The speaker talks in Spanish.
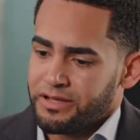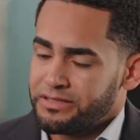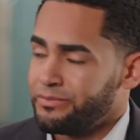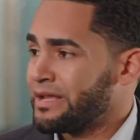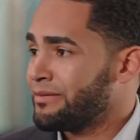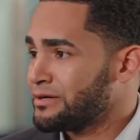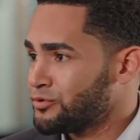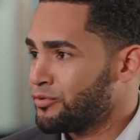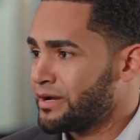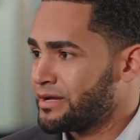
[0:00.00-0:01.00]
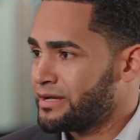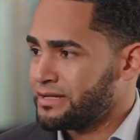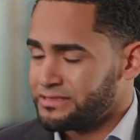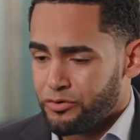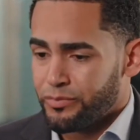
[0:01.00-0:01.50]
el tema de la basura,
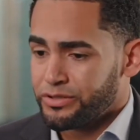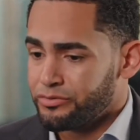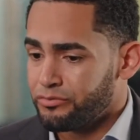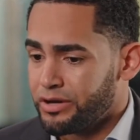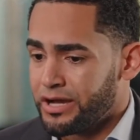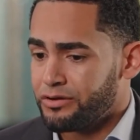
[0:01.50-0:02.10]
que se ha convertido en un